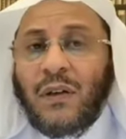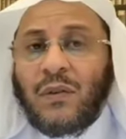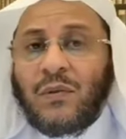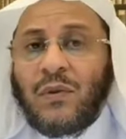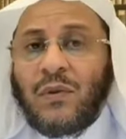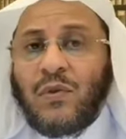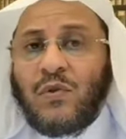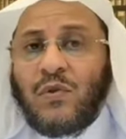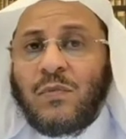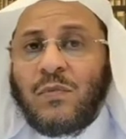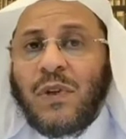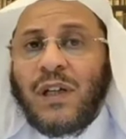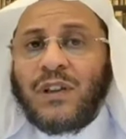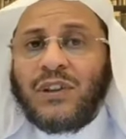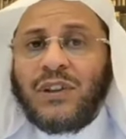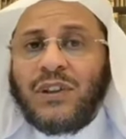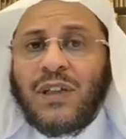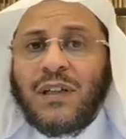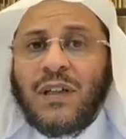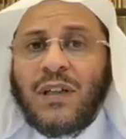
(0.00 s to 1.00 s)
وهما
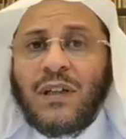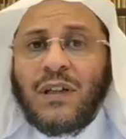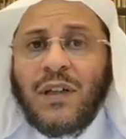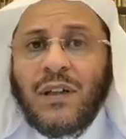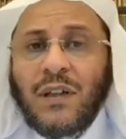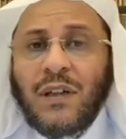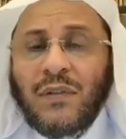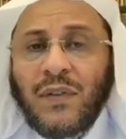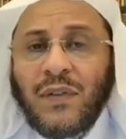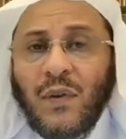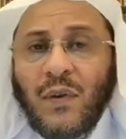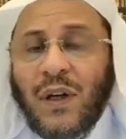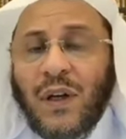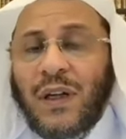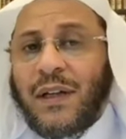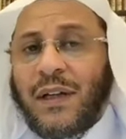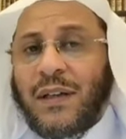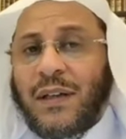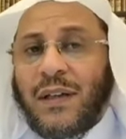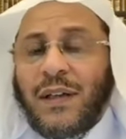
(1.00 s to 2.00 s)
الشعر الذي فوق
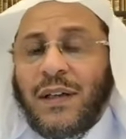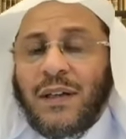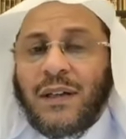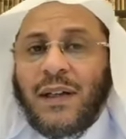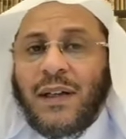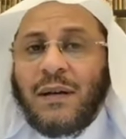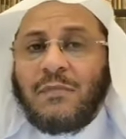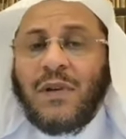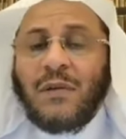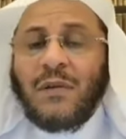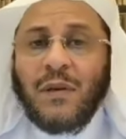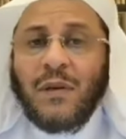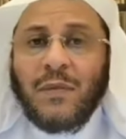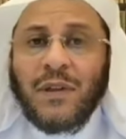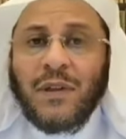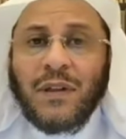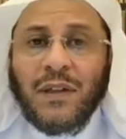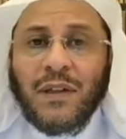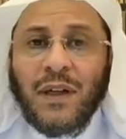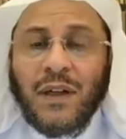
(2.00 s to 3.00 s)
العينين أما ما
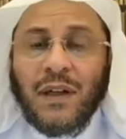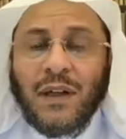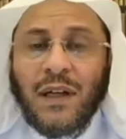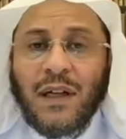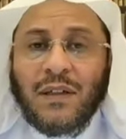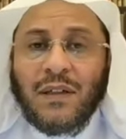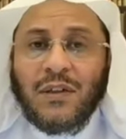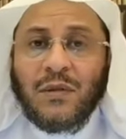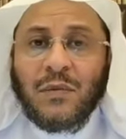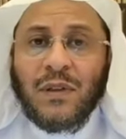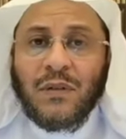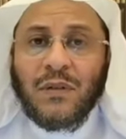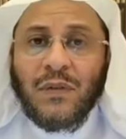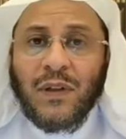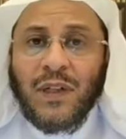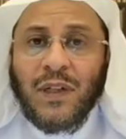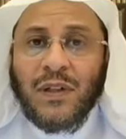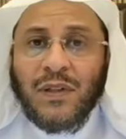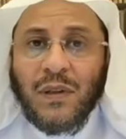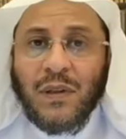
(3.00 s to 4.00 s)
بين الحاجبين
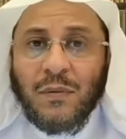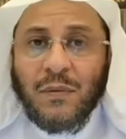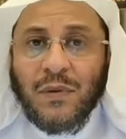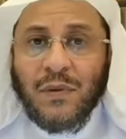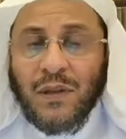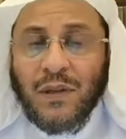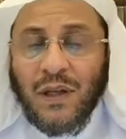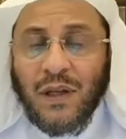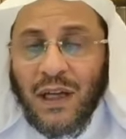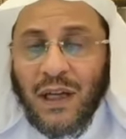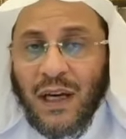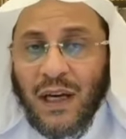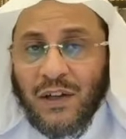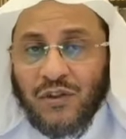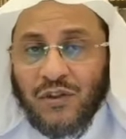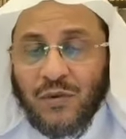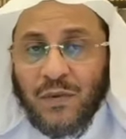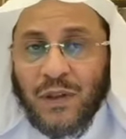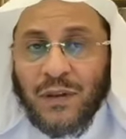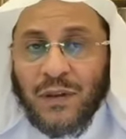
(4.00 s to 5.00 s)
فليس من
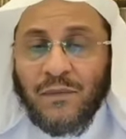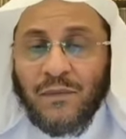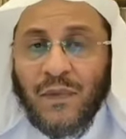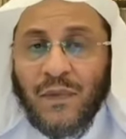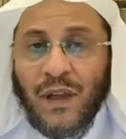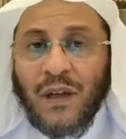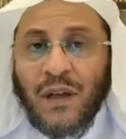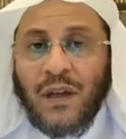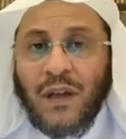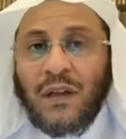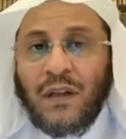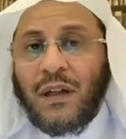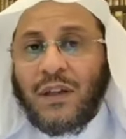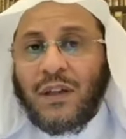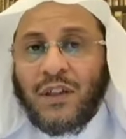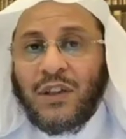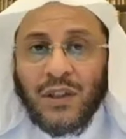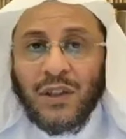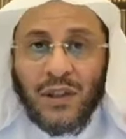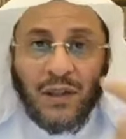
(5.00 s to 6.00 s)
الحاجبين يعني
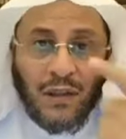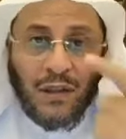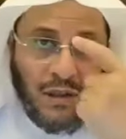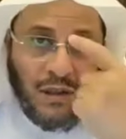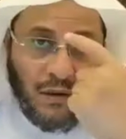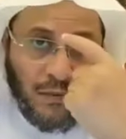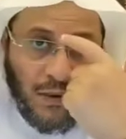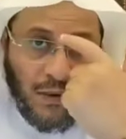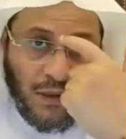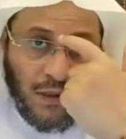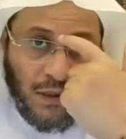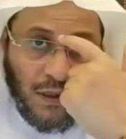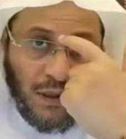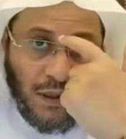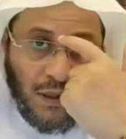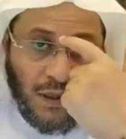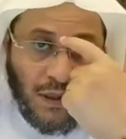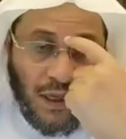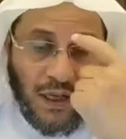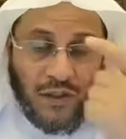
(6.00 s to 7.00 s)
الشعر الذي بين
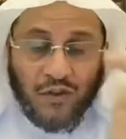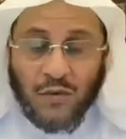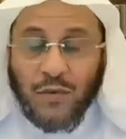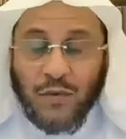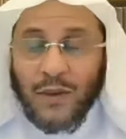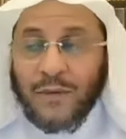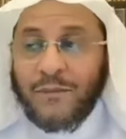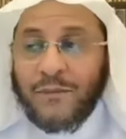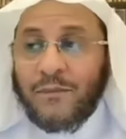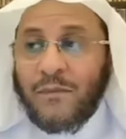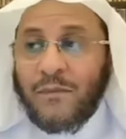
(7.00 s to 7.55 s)
الحاجبين